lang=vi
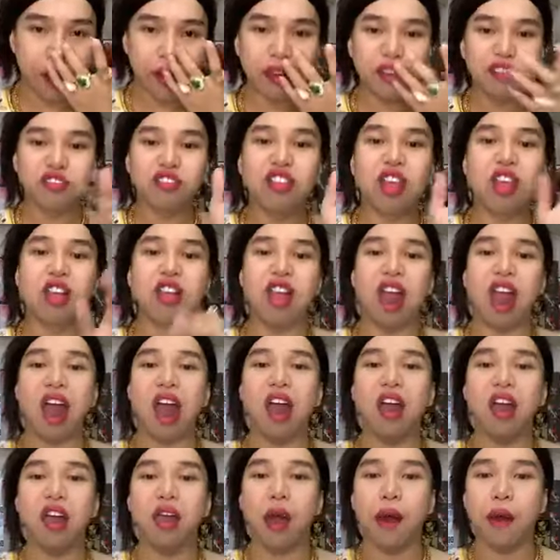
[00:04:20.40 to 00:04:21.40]
Khoan chứ lẽ
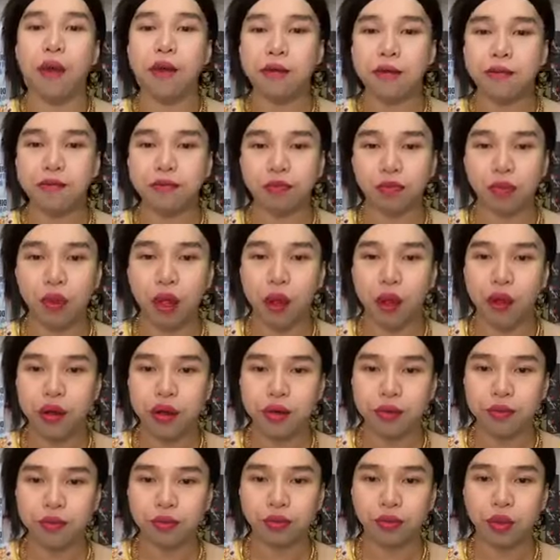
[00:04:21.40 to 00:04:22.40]
70 nha
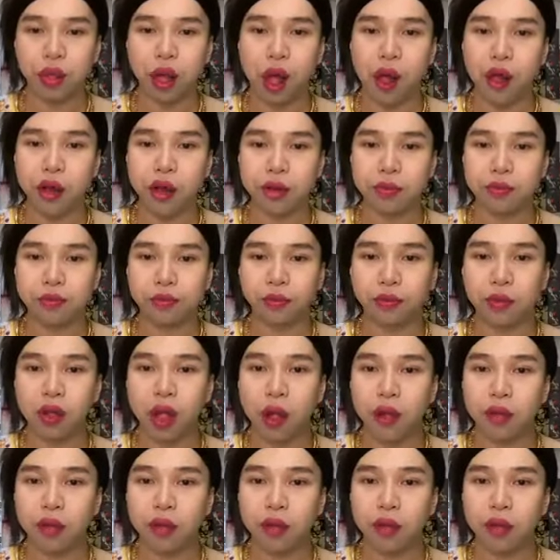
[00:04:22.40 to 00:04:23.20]
Minh Sang